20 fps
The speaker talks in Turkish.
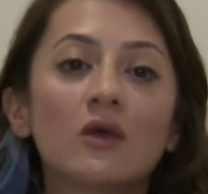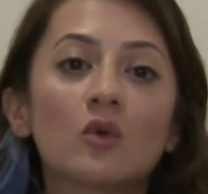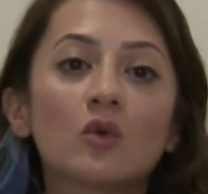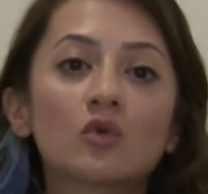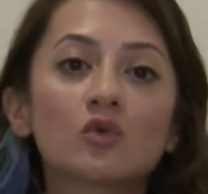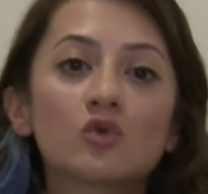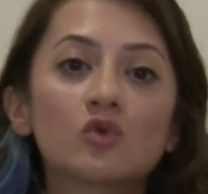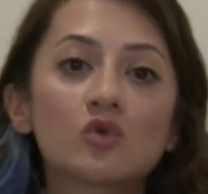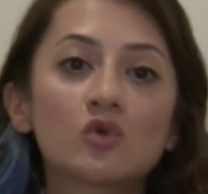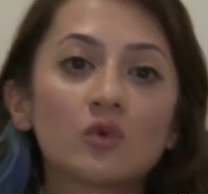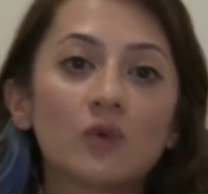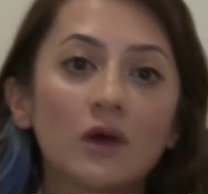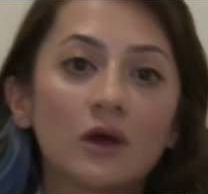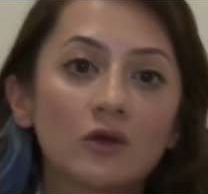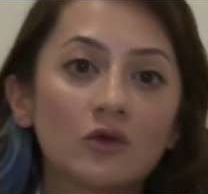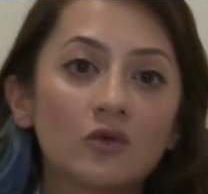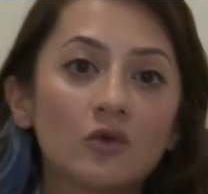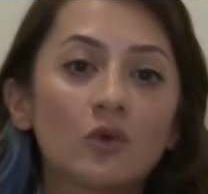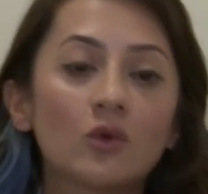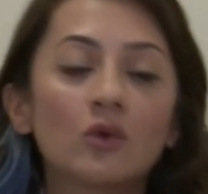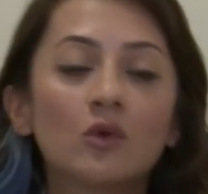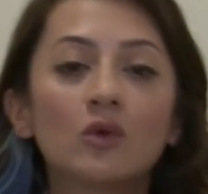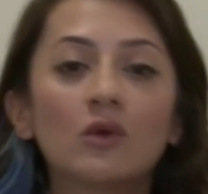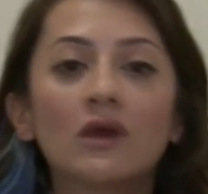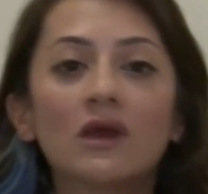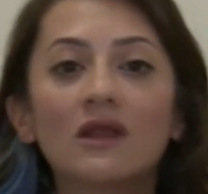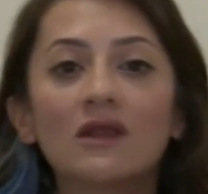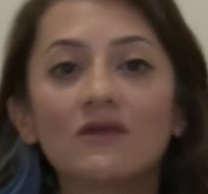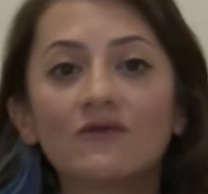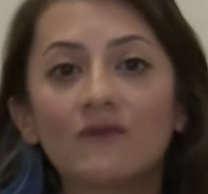30 e, faktörlü,
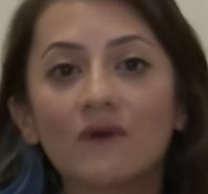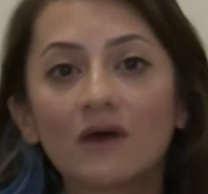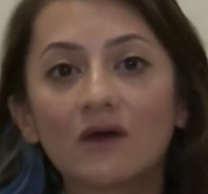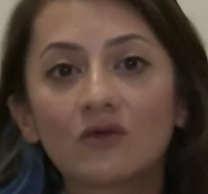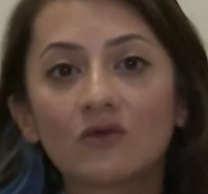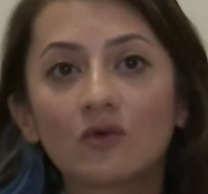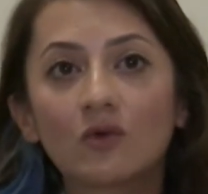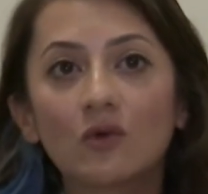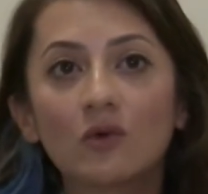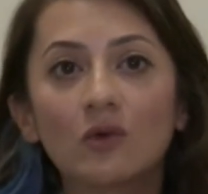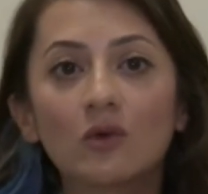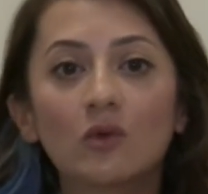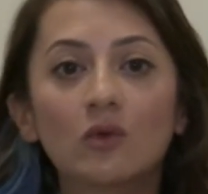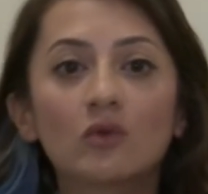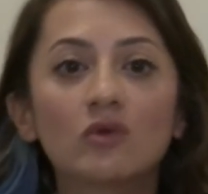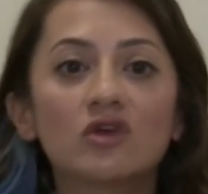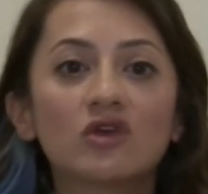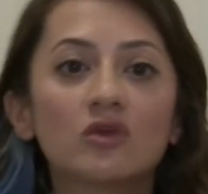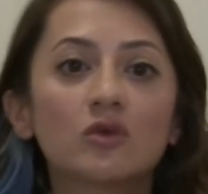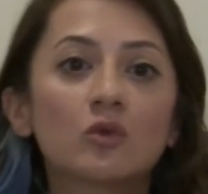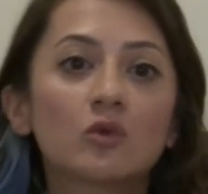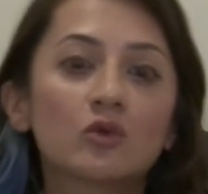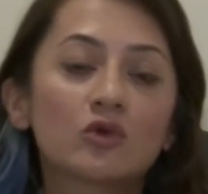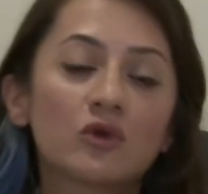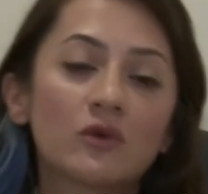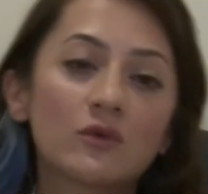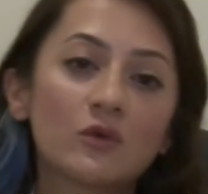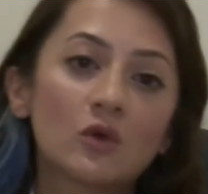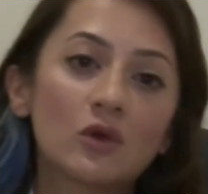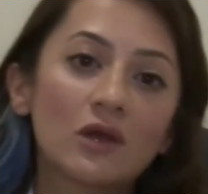50 faktörlü, işte
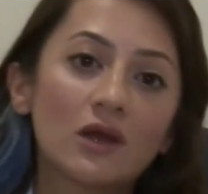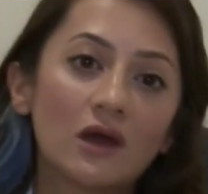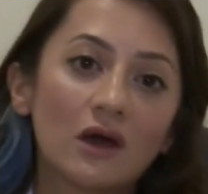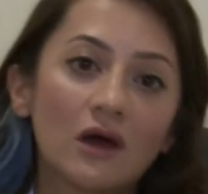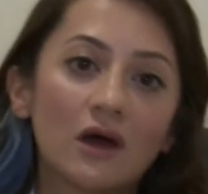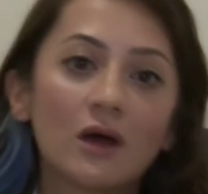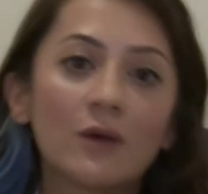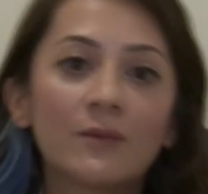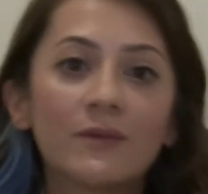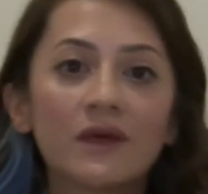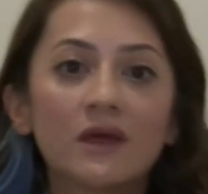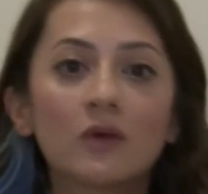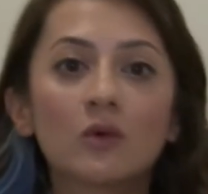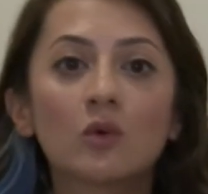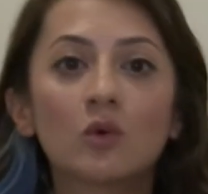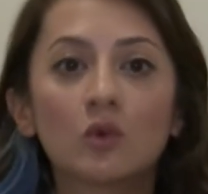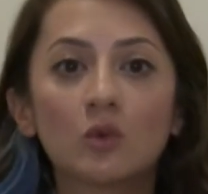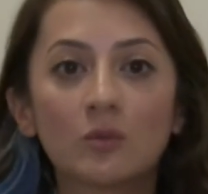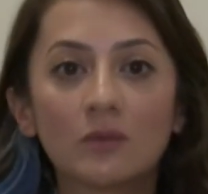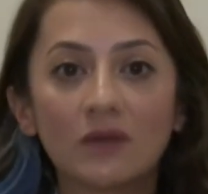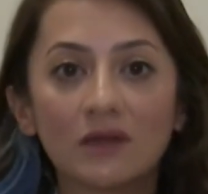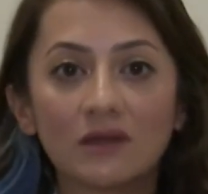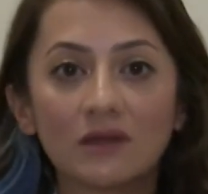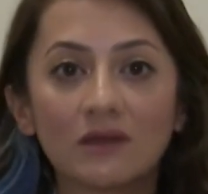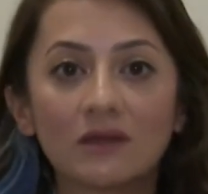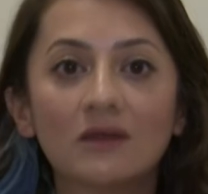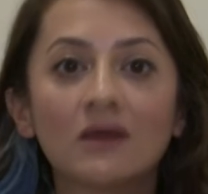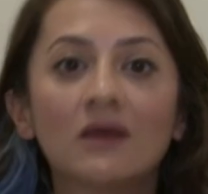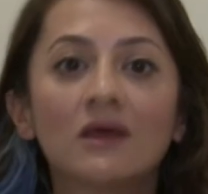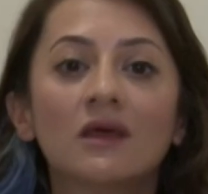ultraviyole A, B
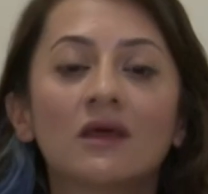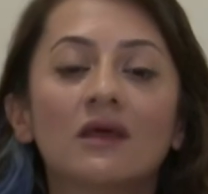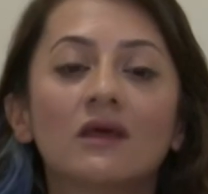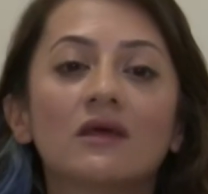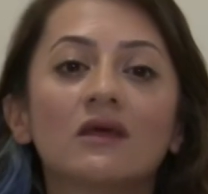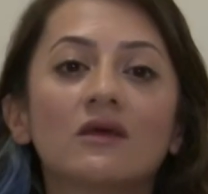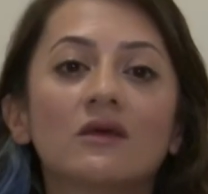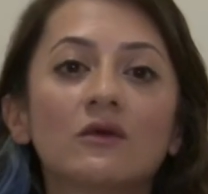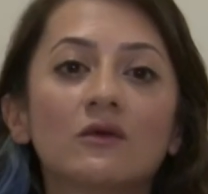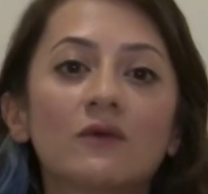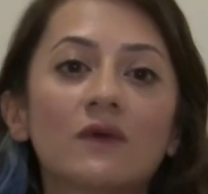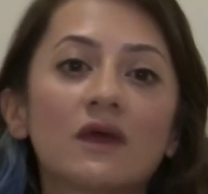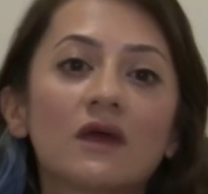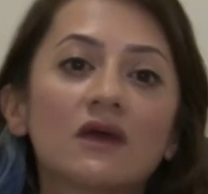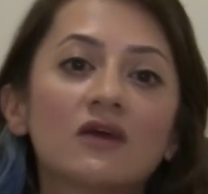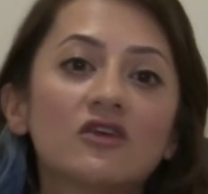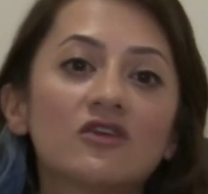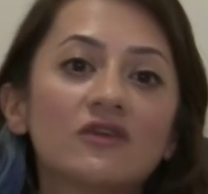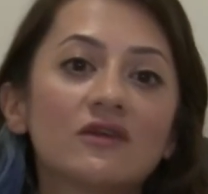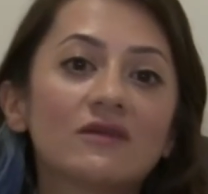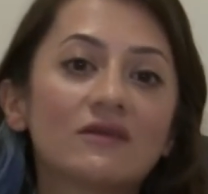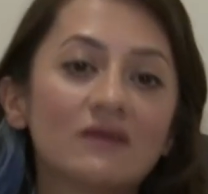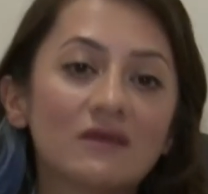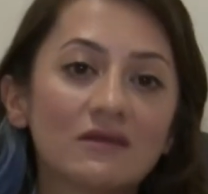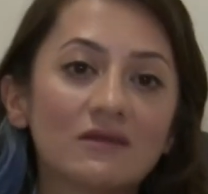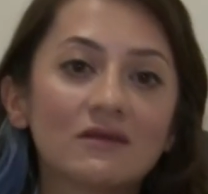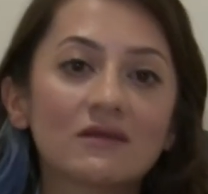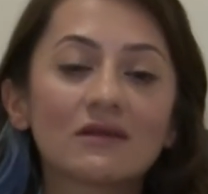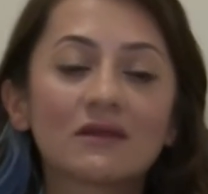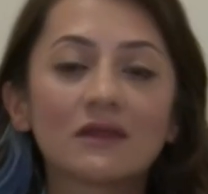korumalı e, veya işte
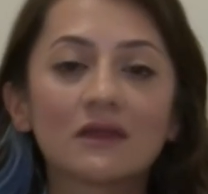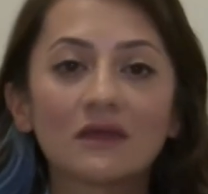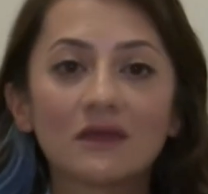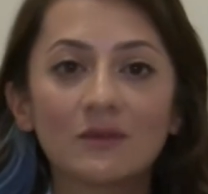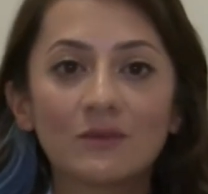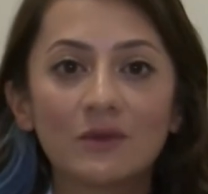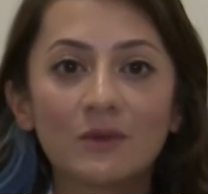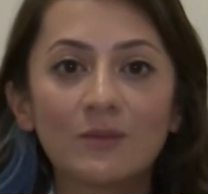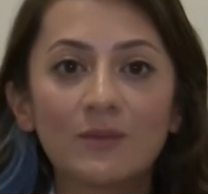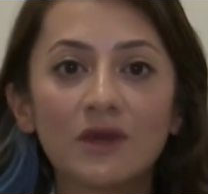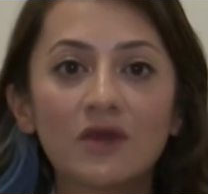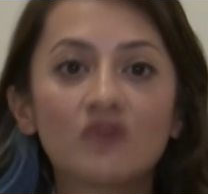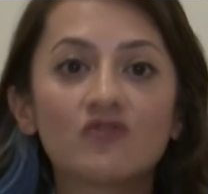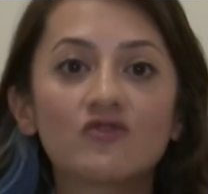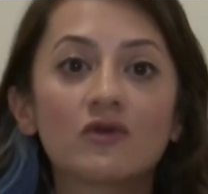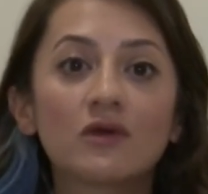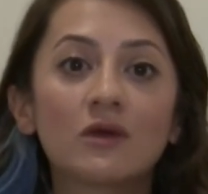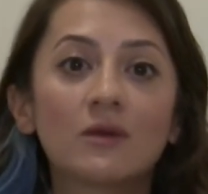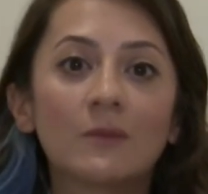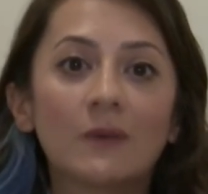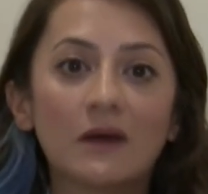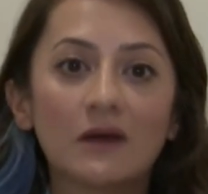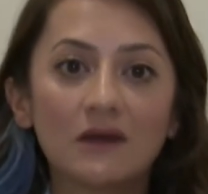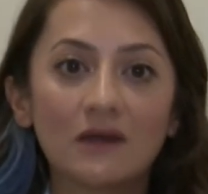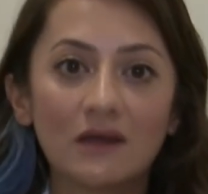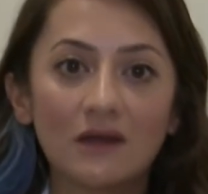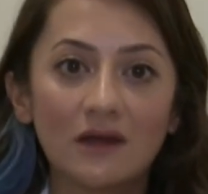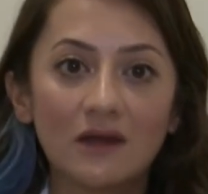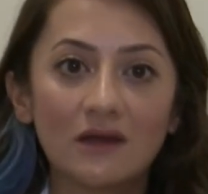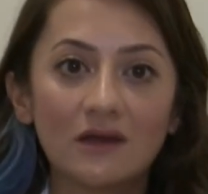tintedlı gibi pek çok
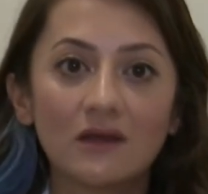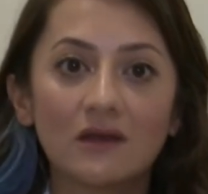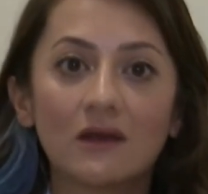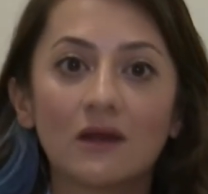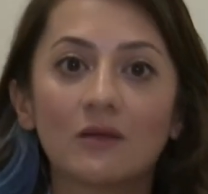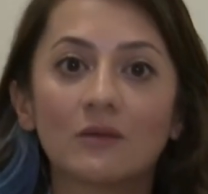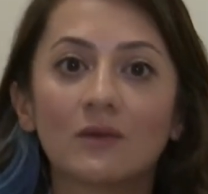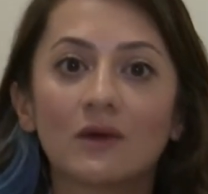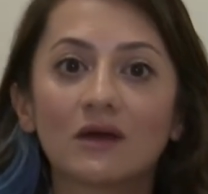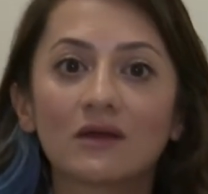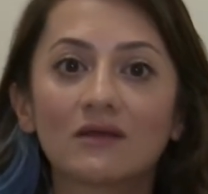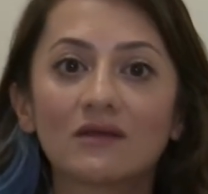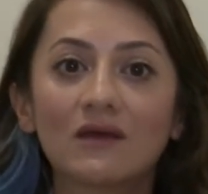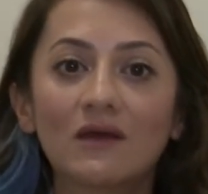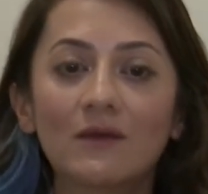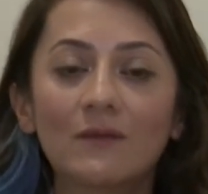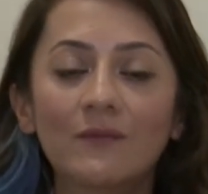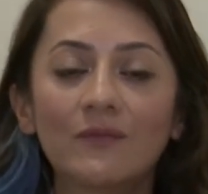ibareler yer almakta.